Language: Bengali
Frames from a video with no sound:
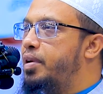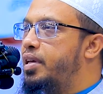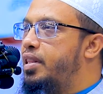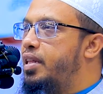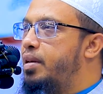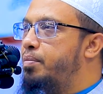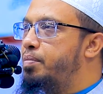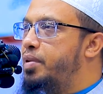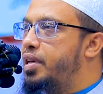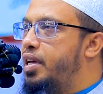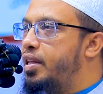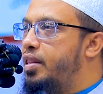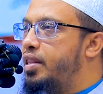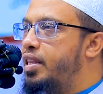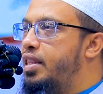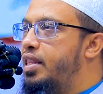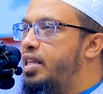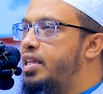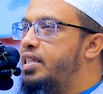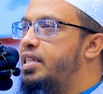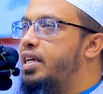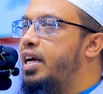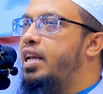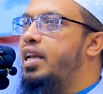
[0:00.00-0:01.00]
মেয়েদের বিয়ে
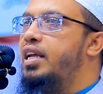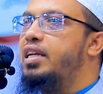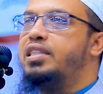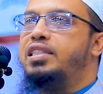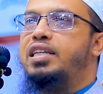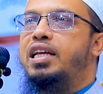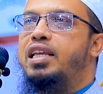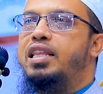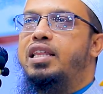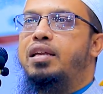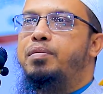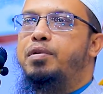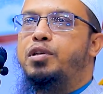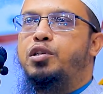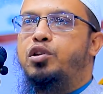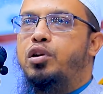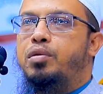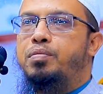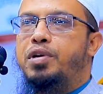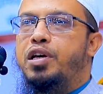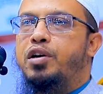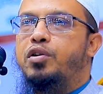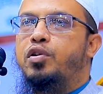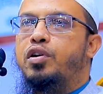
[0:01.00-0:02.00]
দিতে চায় না ছেলেদের বিশেষ
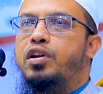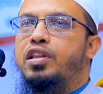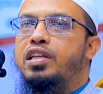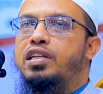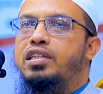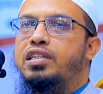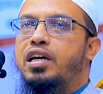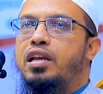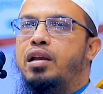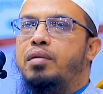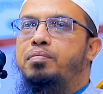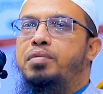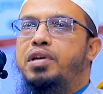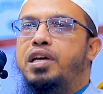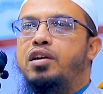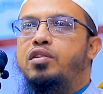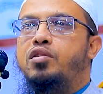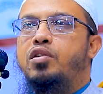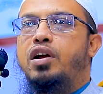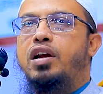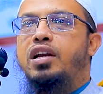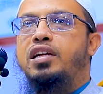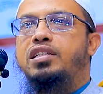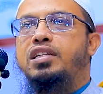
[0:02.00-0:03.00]
করে বিয়ে করাতে চায় না বিয়ে
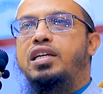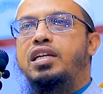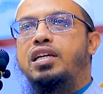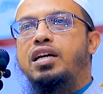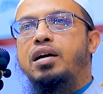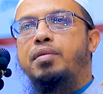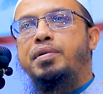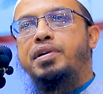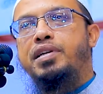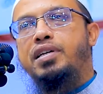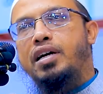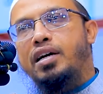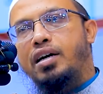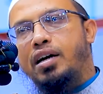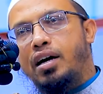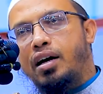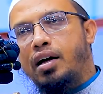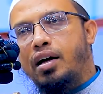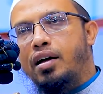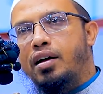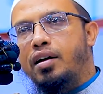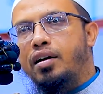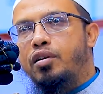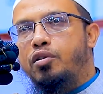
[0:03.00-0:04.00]
করালে যে ইনকামের টাকা
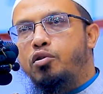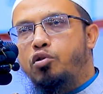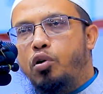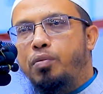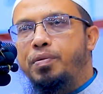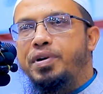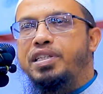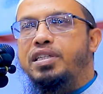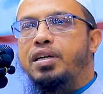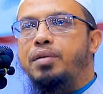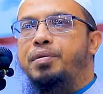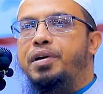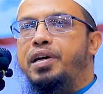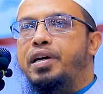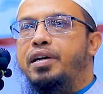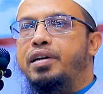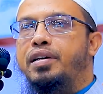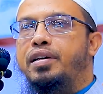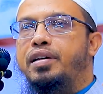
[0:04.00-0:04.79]
কমে যাবে